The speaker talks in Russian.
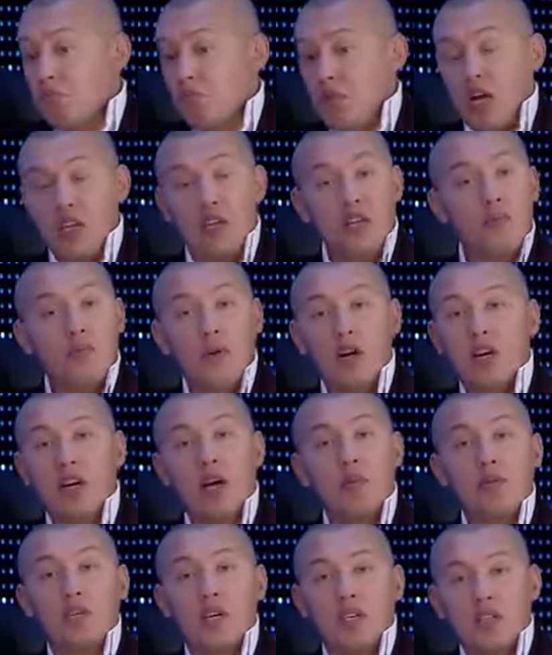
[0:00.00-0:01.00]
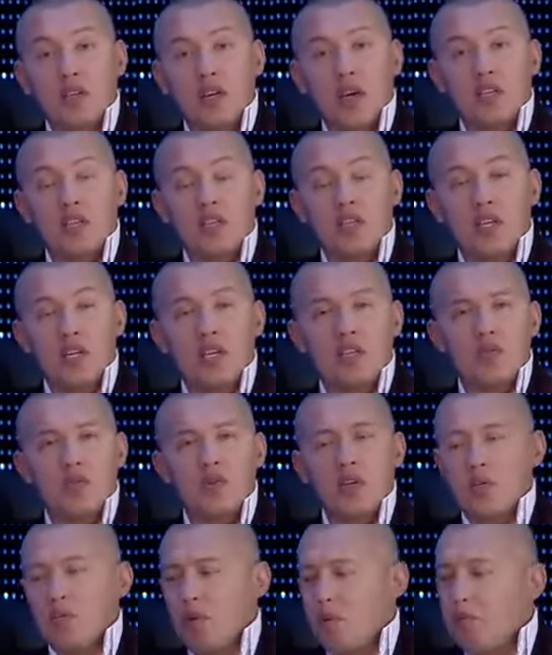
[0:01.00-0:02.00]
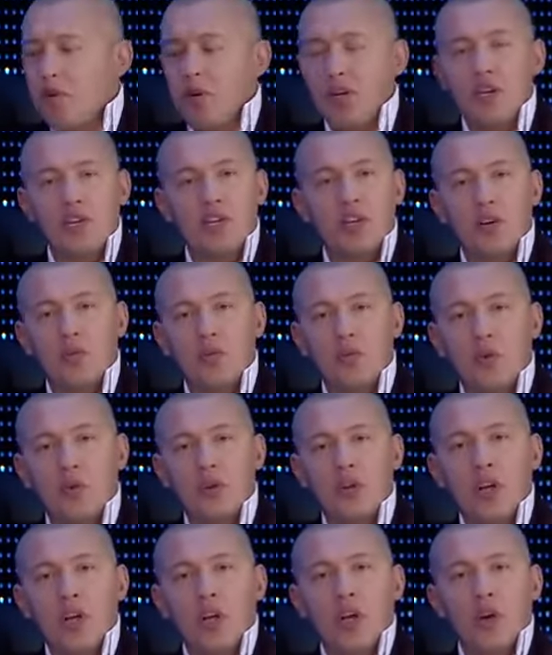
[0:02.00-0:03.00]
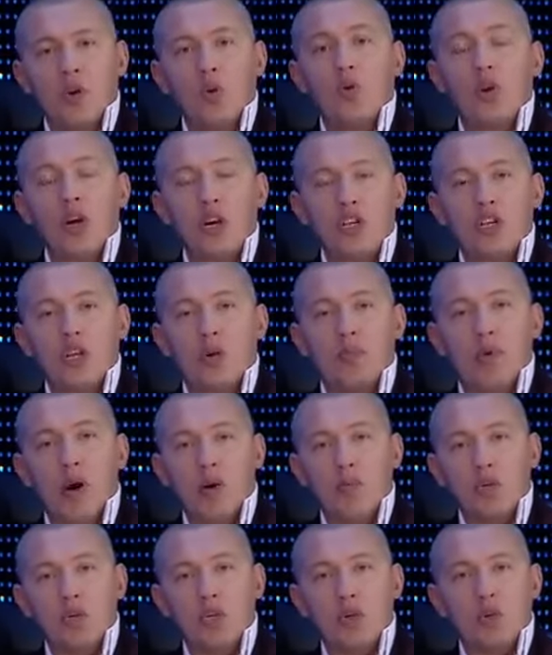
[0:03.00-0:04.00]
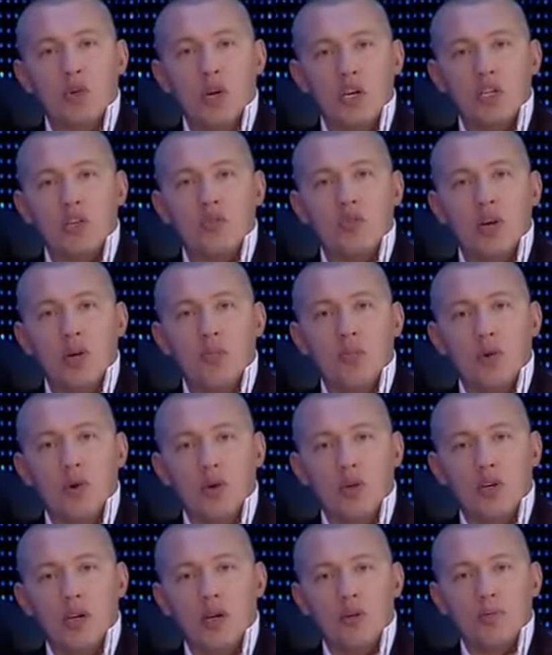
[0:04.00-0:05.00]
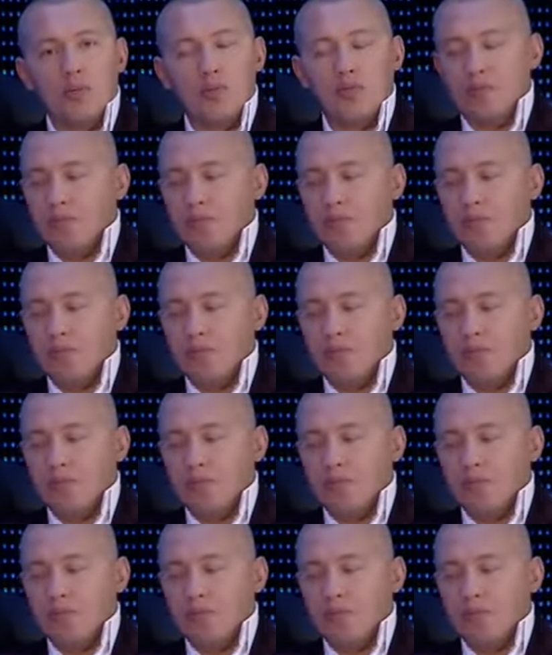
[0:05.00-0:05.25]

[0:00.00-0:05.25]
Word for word: Они не могли общаться, как сейчас. Сегодня мобильный телефон у каждой бабушки, у каждого ребенка.